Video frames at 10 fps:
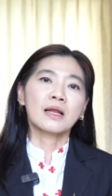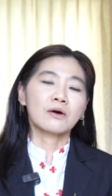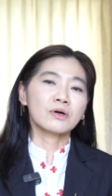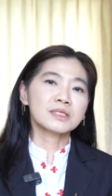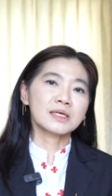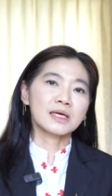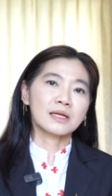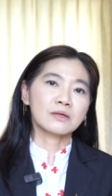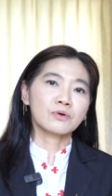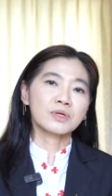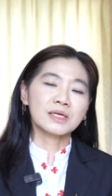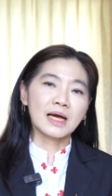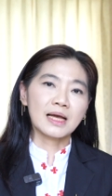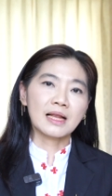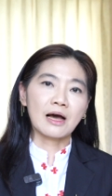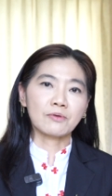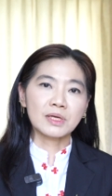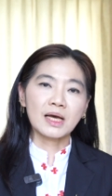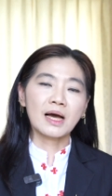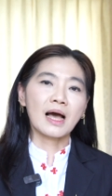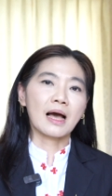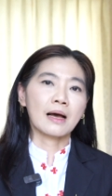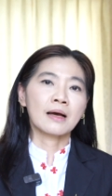เราก็จะเห็นนกลไกเหล่านี้ค่ะ